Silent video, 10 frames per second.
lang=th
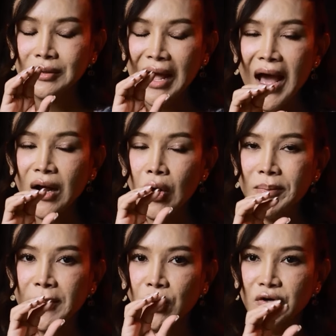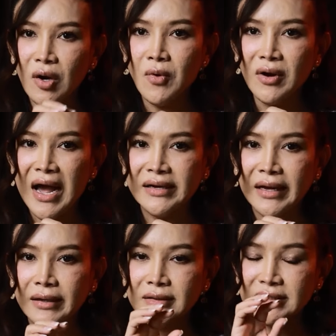ถ้าคบกับคนนอกวงการ
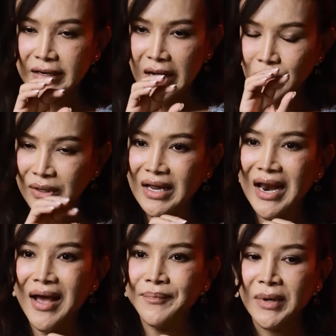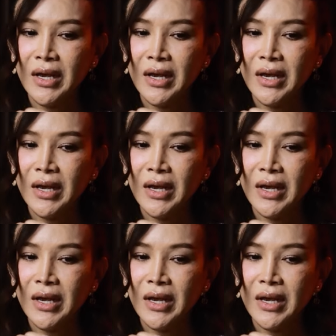เนี่ยคืออันเนี้ยโอเคแหละ